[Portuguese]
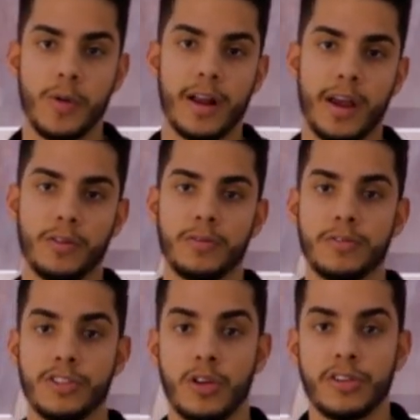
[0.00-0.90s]
no mercado
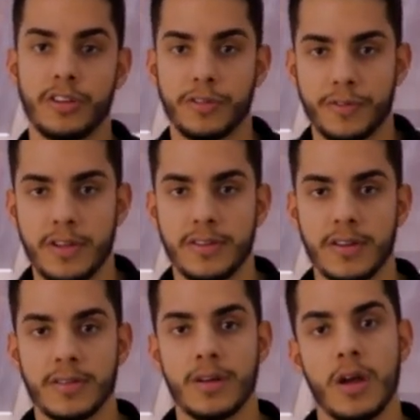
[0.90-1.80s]
de lojas
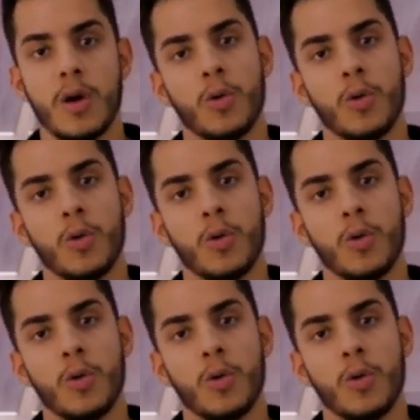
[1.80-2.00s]
físicas.